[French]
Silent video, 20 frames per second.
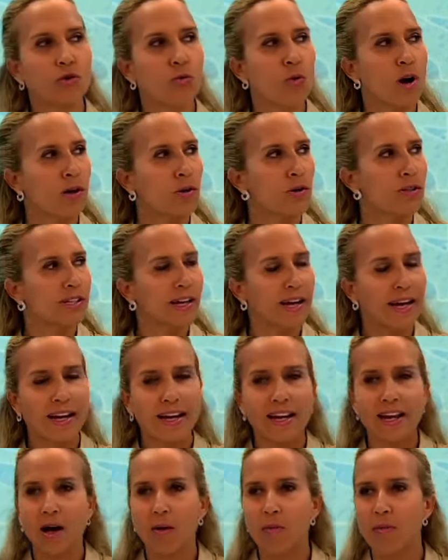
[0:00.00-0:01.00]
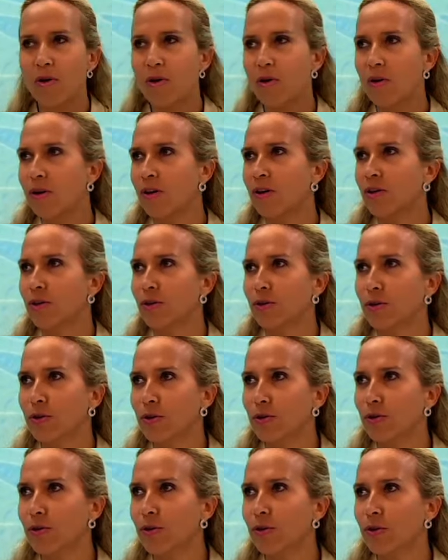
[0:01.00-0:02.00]
je crois que très clairement,
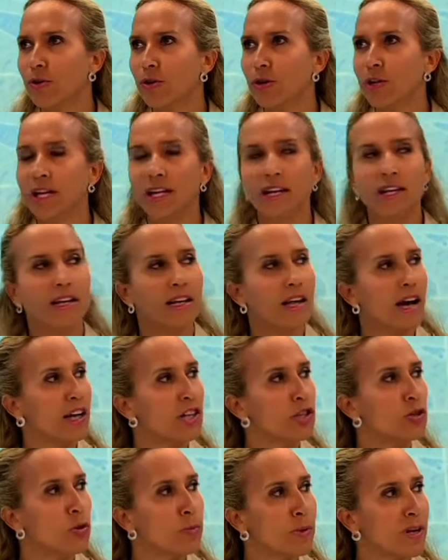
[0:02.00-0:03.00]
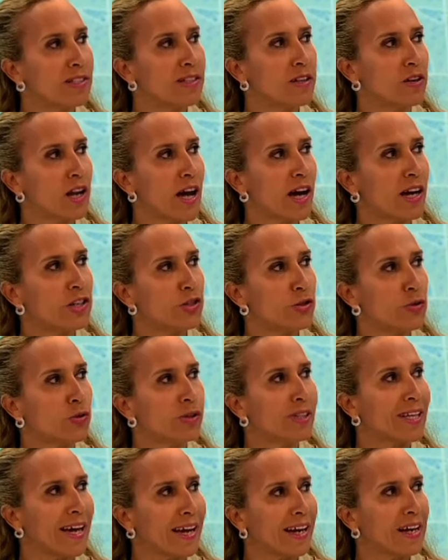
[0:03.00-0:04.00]
euh, et, la région, le président de la
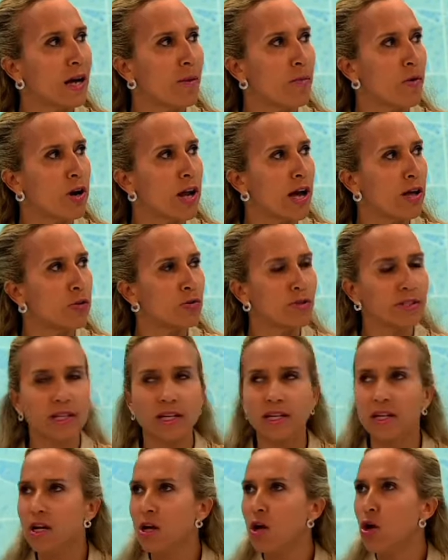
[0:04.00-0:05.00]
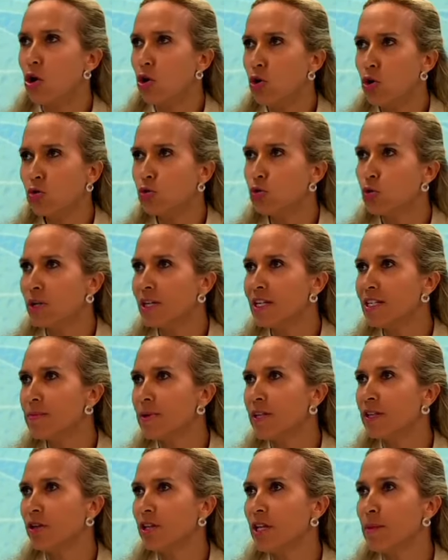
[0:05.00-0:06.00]
région, très clairement l'a annoncé, le
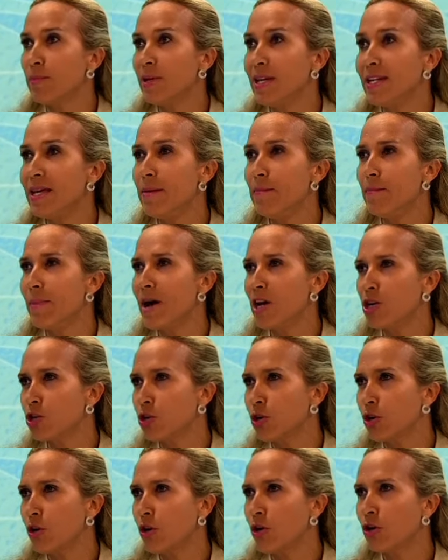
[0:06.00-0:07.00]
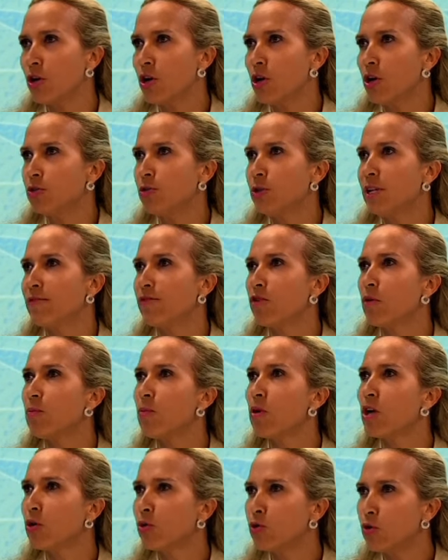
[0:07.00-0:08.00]
tourisme est un des piliers majeurs du
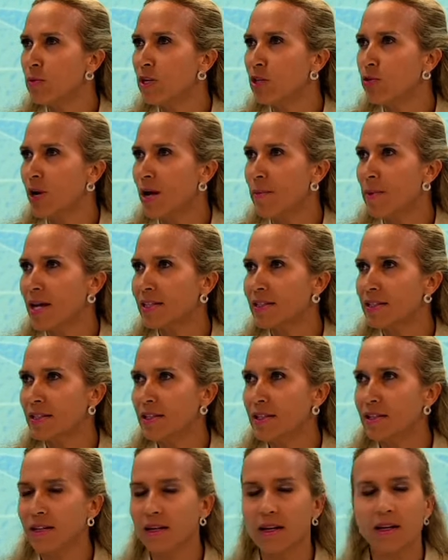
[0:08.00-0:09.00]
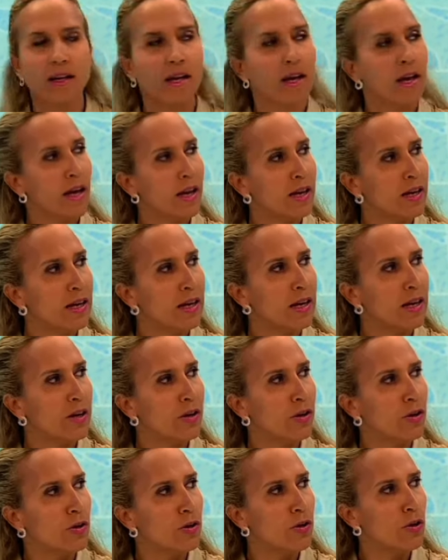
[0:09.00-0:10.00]
développement économique de la Martinique. Et
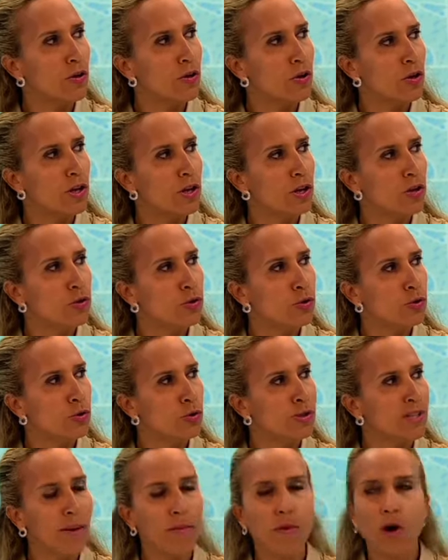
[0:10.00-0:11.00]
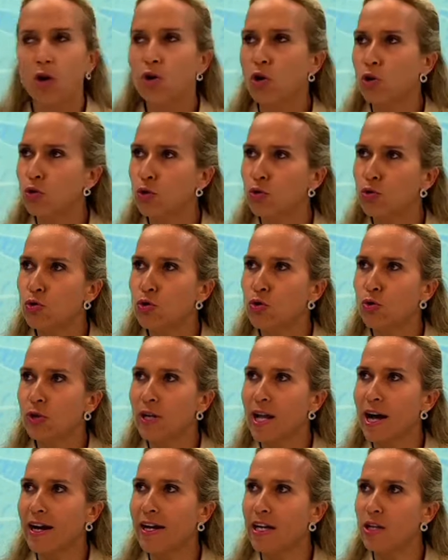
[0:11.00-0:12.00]
euh, notamment à l'ordre du jour
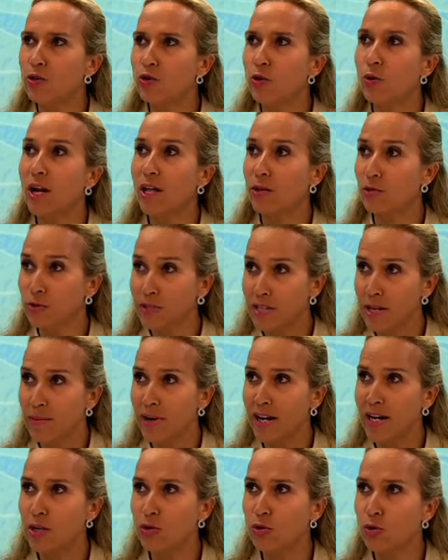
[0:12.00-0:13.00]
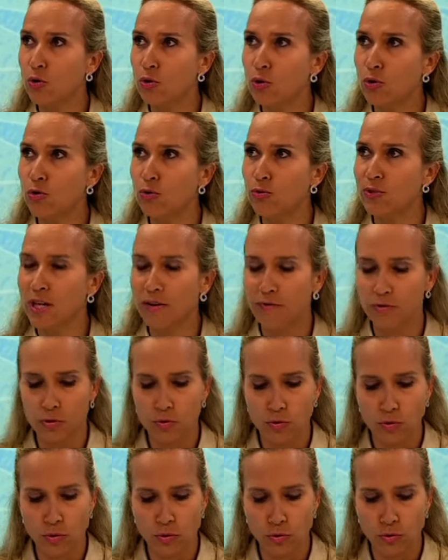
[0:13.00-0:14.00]
de la réunion, la deuxième réunion que nous,
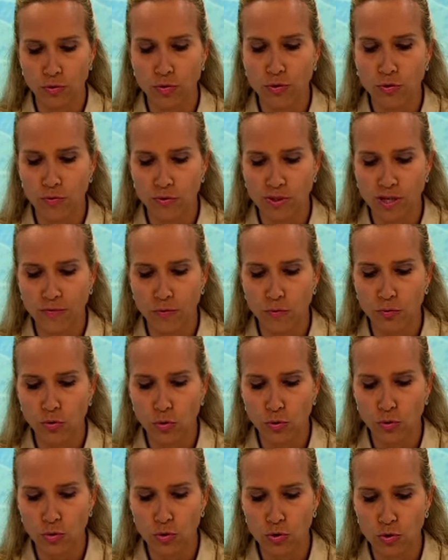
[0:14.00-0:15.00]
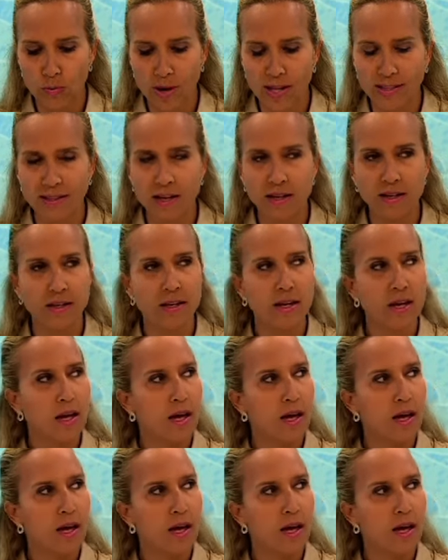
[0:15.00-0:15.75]
avions, euh, que nous avons donc eue ce matin,